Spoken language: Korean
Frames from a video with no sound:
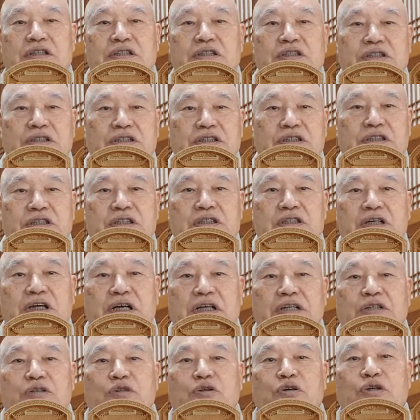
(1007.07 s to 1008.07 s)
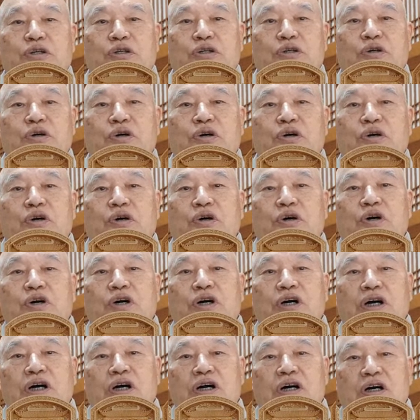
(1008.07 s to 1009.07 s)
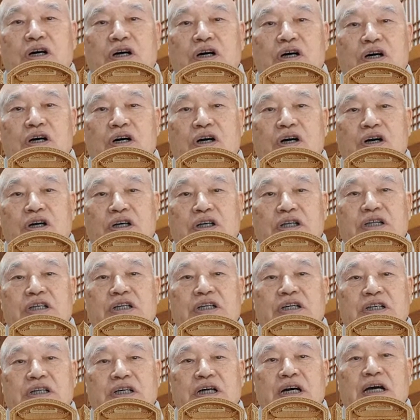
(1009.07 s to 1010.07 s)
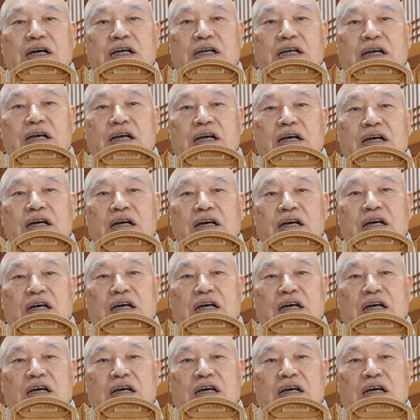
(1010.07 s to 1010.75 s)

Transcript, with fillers: 성질을 가지고 있고 어, 이러이러하게